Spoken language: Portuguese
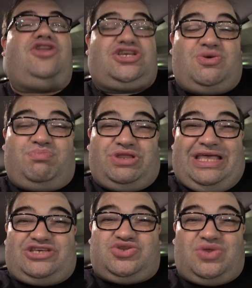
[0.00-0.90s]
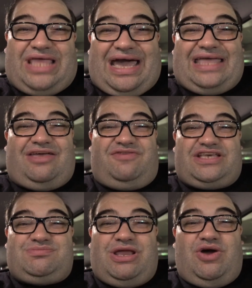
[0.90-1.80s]
nós vamos poder estudar cada
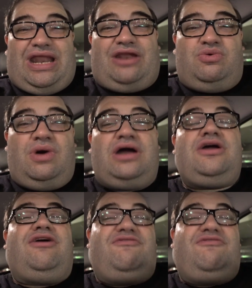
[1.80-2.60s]
vez melhor a Lua,